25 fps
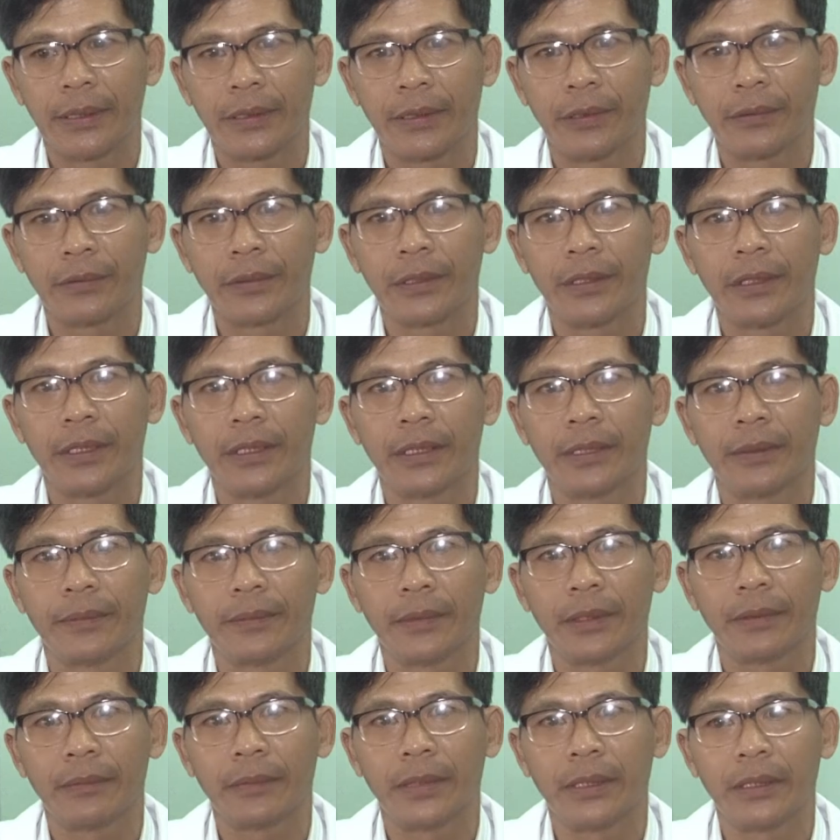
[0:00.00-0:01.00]
cũng như là
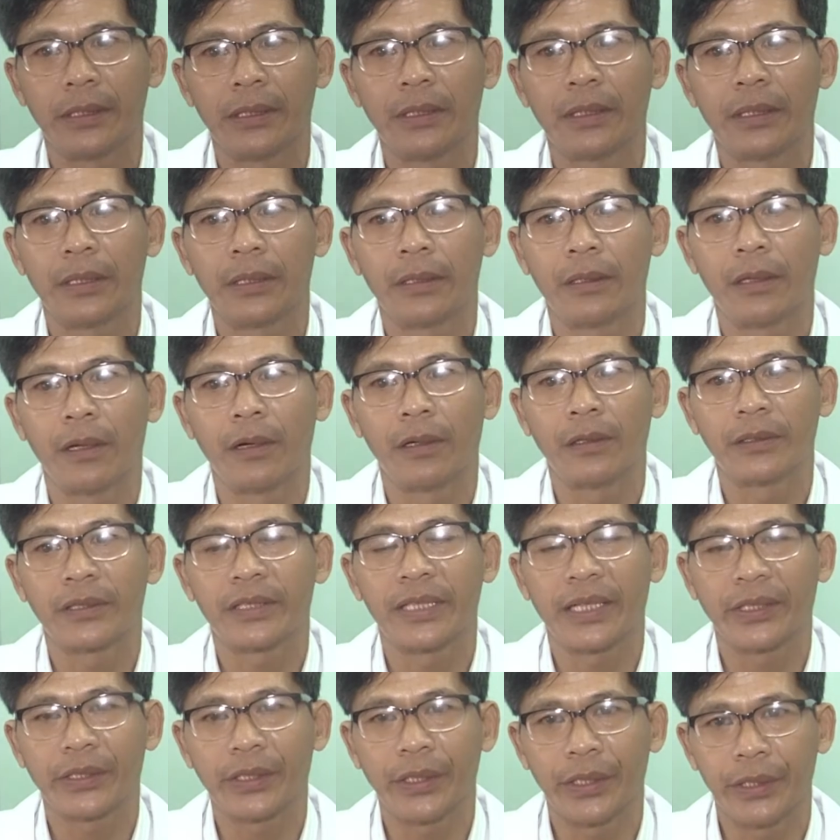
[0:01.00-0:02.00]
những bệnh loạn
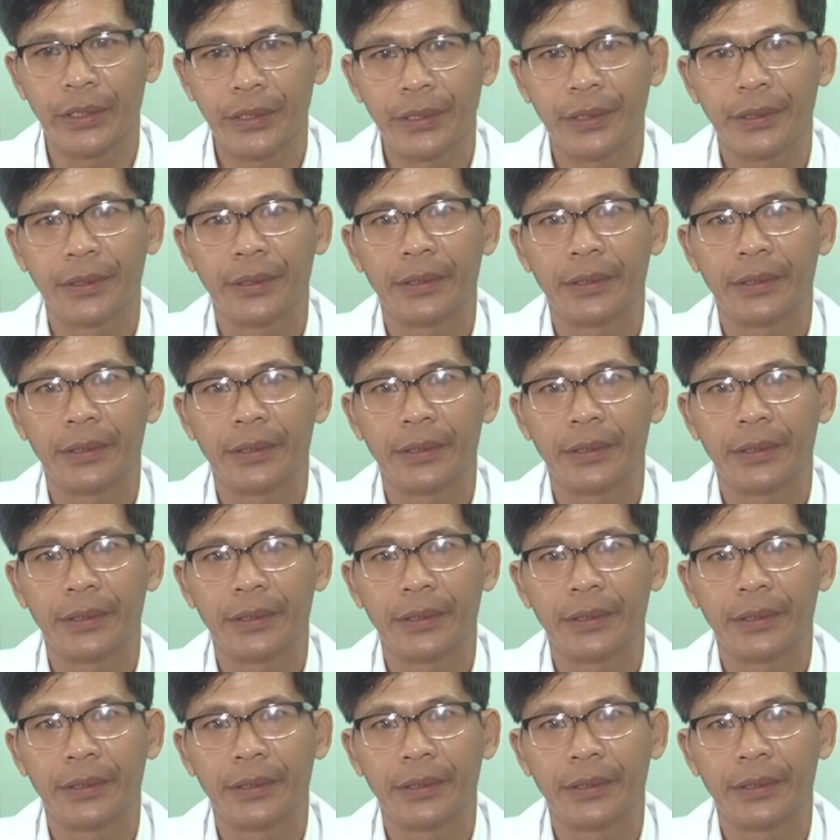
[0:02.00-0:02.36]
sản tỷ